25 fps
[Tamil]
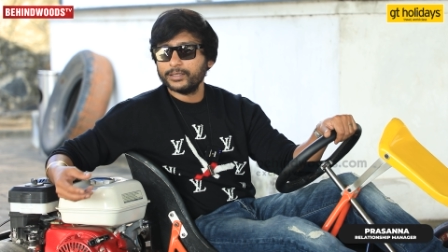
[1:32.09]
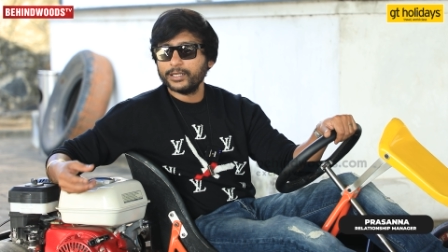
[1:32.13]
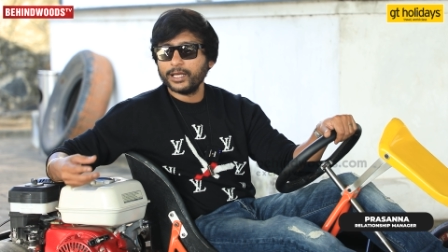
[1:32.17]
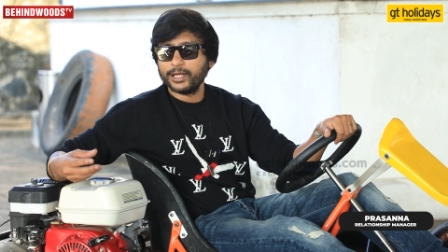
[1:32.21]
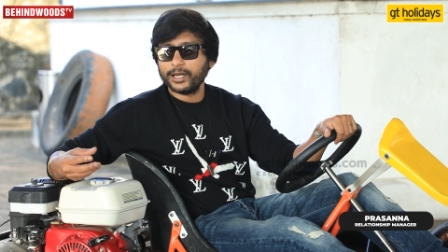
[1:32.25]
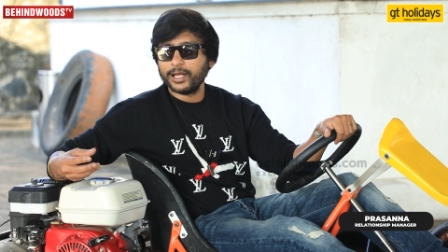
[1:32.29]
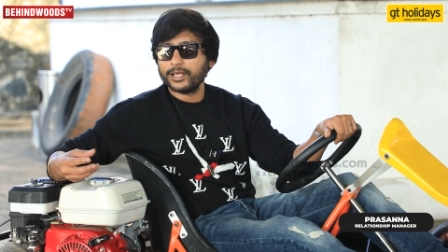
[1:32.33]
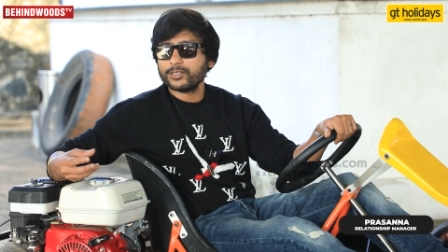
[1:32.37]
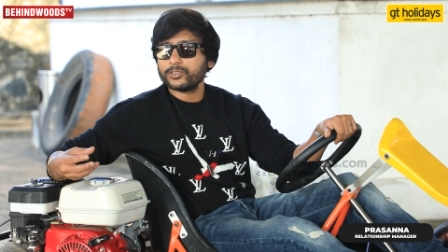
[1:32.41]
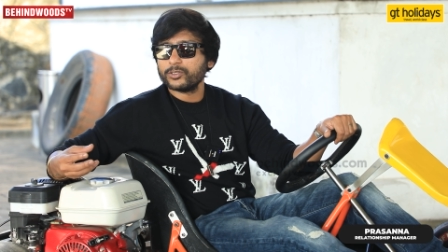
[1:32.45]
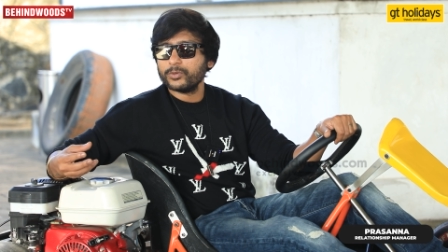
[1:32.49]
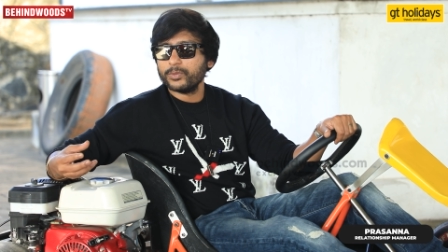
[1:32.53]

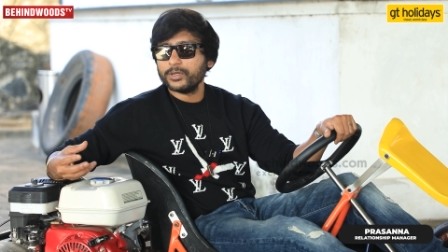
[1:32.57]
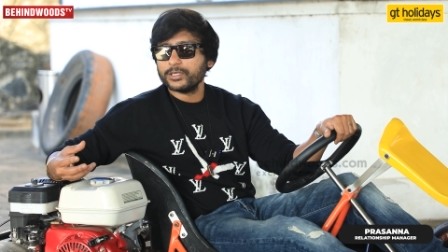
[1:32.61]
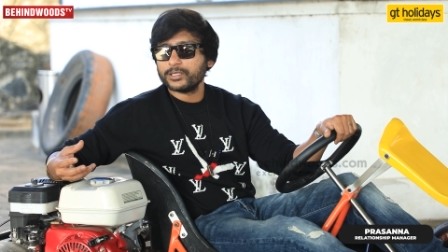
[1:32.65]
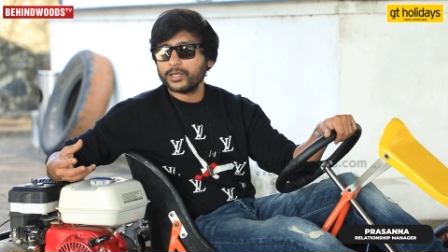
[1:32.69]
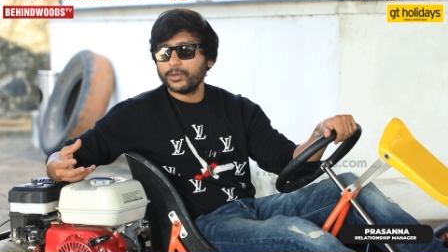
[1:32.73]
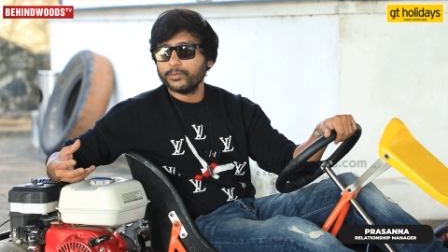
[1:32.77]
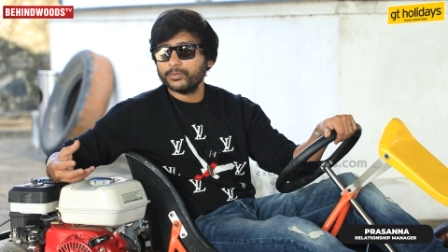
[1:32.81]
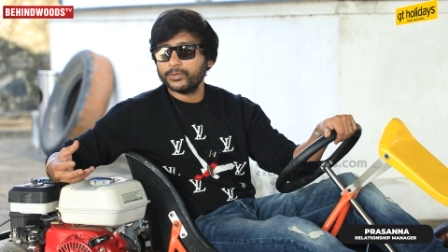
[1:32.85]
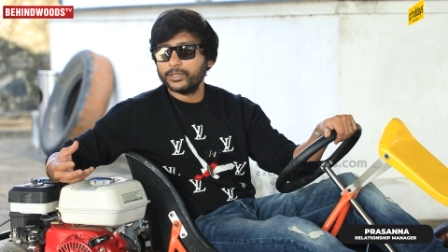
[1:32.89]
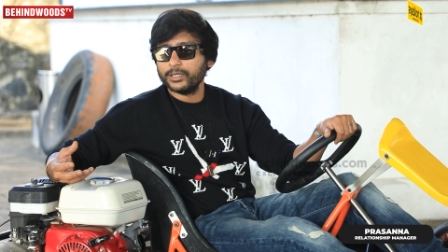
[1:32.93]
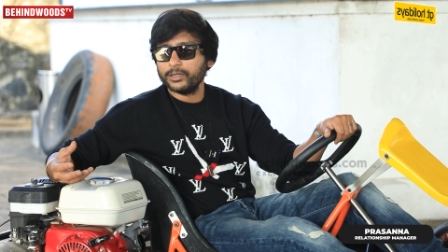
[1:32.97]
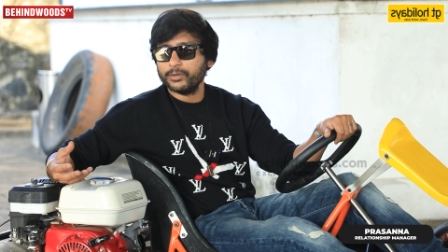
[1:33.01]
தேர் ஹேஸ் டு பி
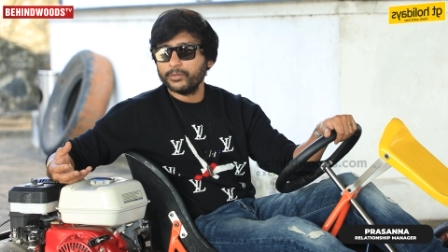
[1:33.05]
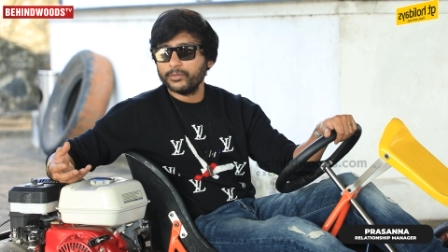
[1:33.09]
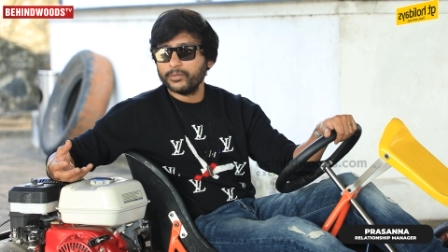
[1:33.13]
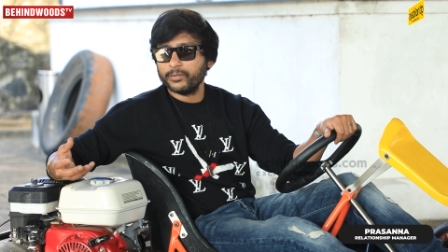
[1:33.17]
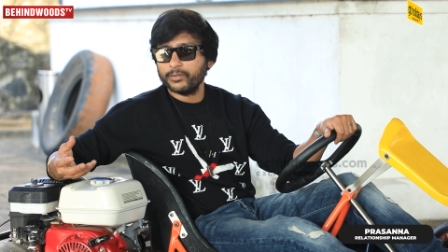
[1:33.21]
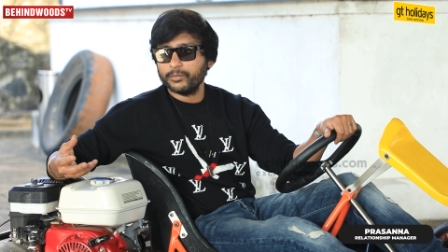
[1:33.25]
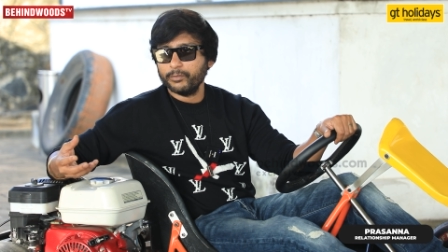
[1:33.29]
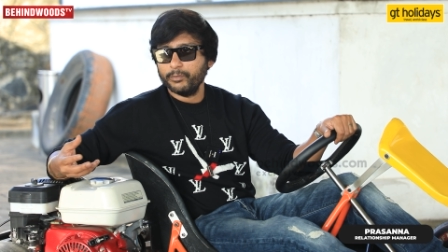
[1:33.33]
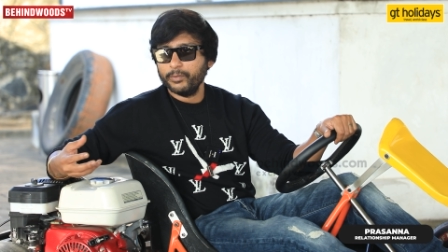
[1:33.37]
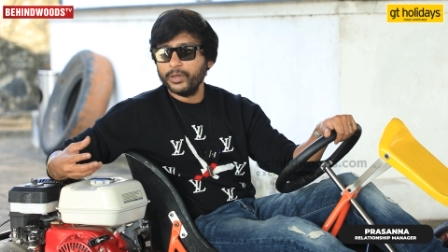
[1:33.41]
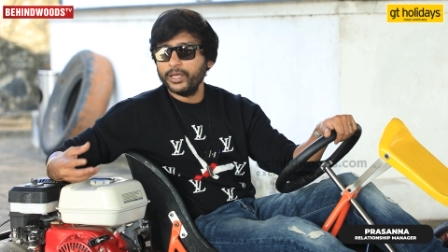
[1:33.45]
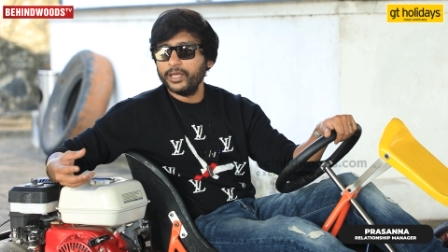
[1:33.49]
சம்திங்
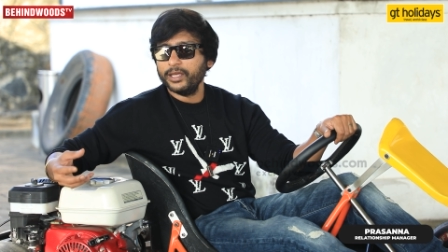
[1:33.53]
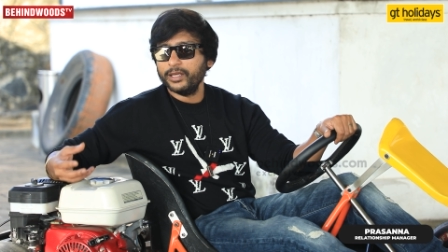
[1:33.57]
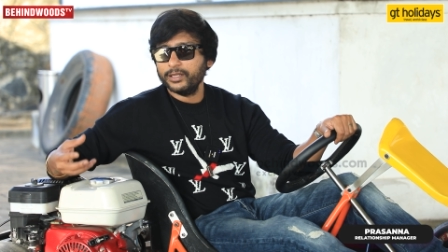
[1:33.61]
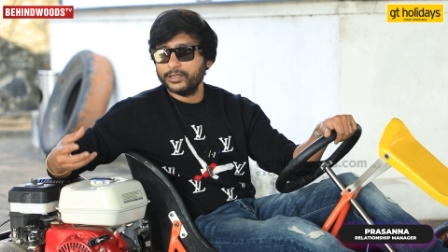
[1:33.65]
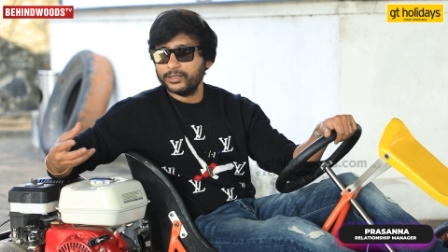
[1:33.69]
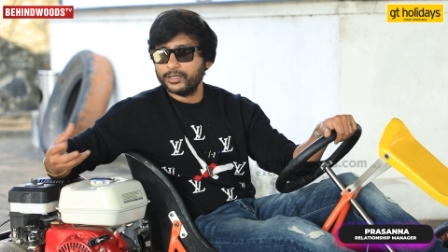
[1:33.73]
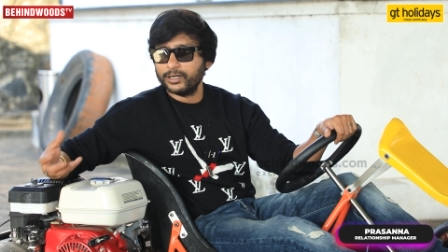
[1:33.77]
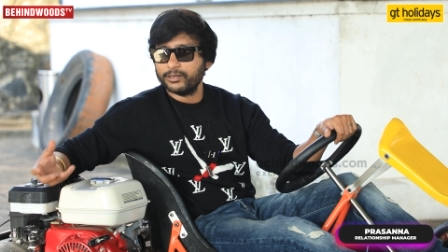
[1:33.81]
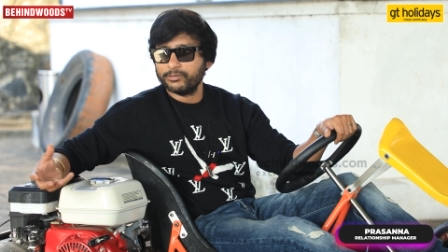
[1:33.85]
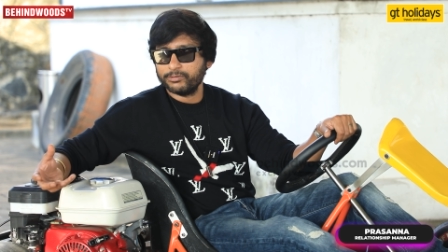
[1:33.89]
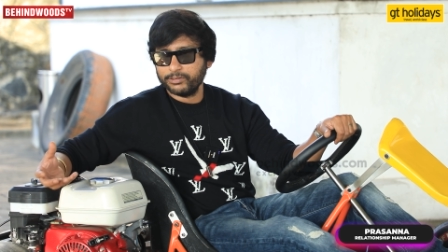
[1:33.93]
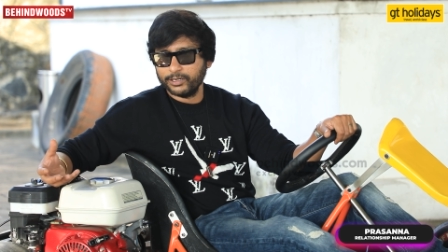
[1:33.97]
மீ
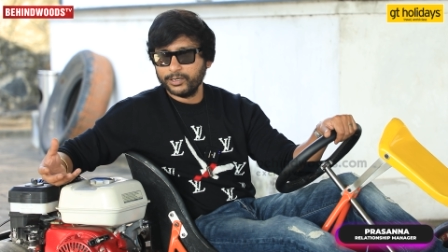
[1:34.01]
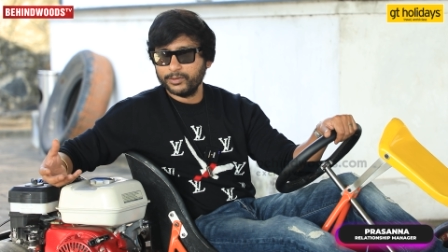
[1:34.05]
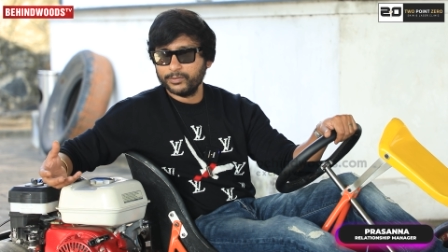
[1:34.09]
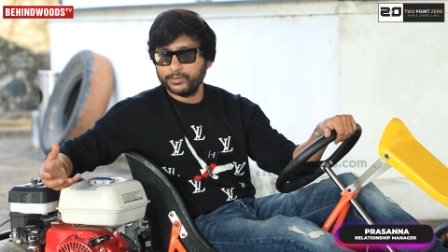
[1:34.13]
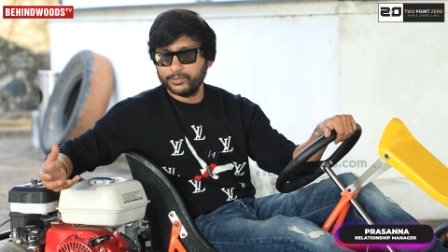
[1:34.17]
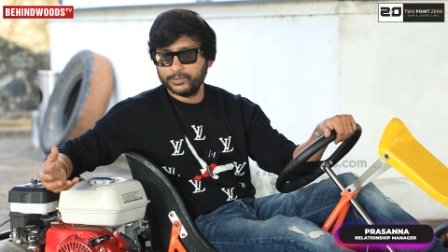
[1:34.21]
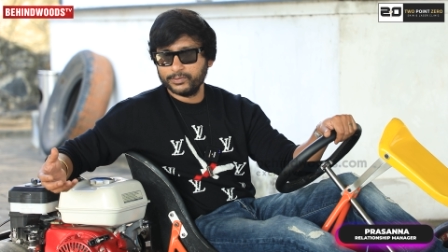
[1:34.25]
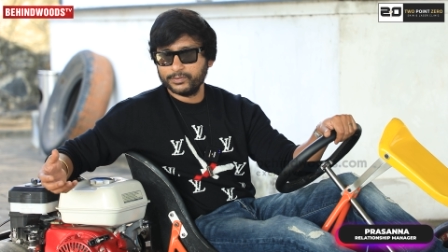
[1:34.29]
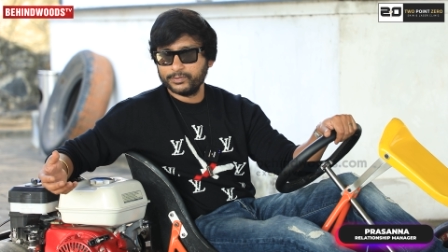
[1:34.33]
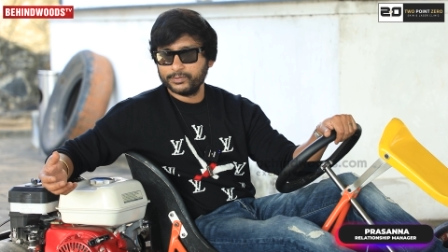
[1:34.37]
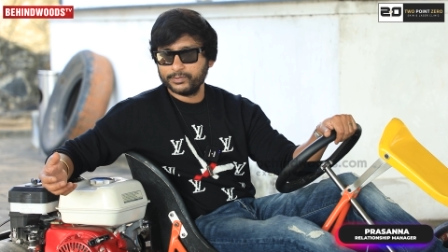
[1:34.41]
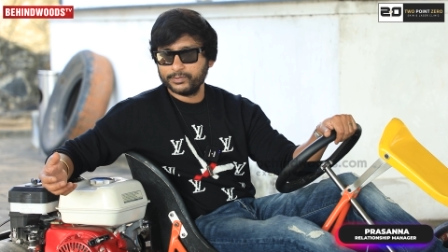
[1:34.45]
இன் தட் ஃபில்ம்